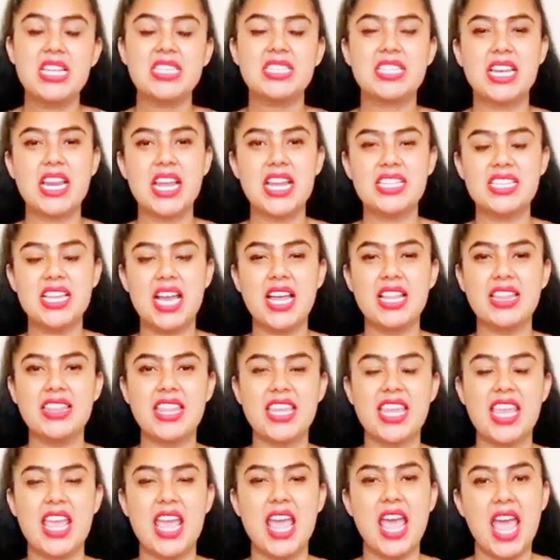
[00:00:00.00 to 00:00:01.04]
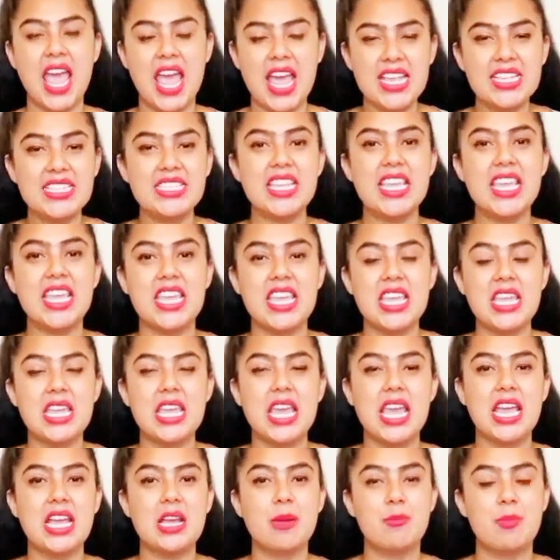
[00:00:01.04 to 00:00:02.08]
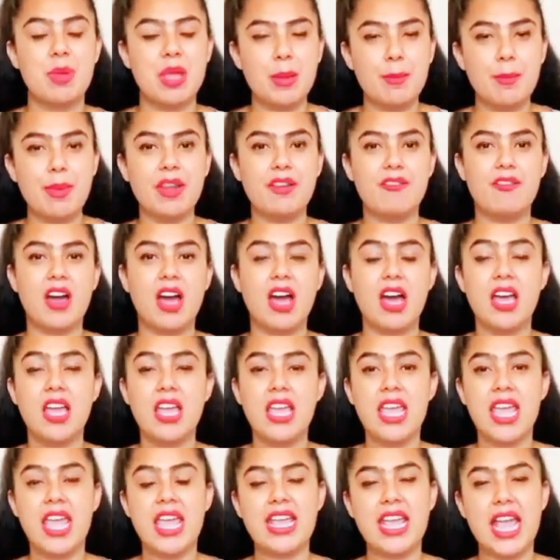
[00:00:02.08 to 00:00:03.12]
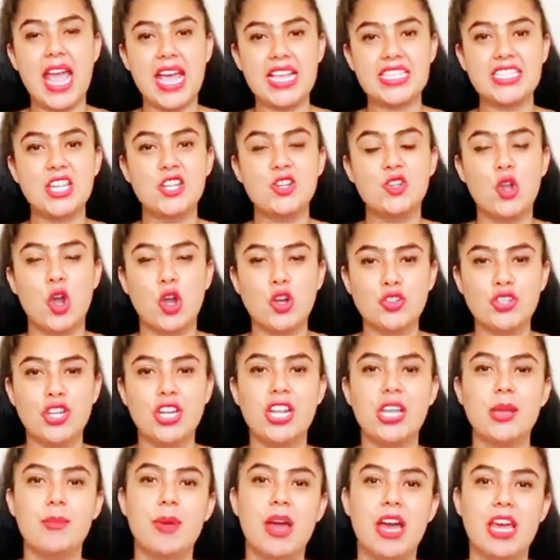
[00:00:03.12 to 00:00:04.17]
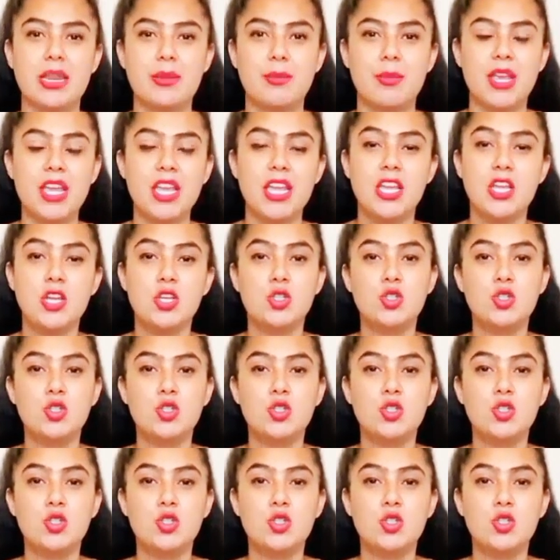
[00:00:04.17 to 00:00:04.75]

चलिए जानते हैं ऐसे ही एक बेपरवाह एक ऐसे डॉक्टर के बारे में